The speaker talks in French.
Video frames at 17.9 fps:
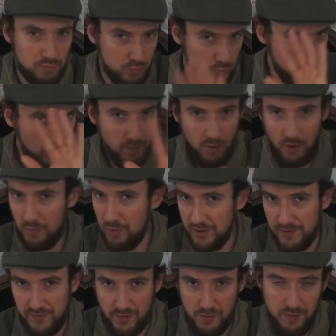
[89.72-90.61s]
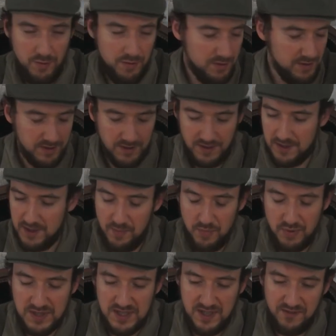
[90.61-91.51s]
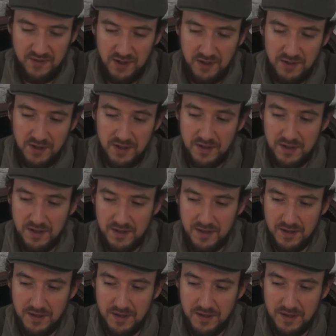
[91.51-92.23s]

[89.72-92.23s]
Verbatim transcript: de mon point de vue, qui peut se défendre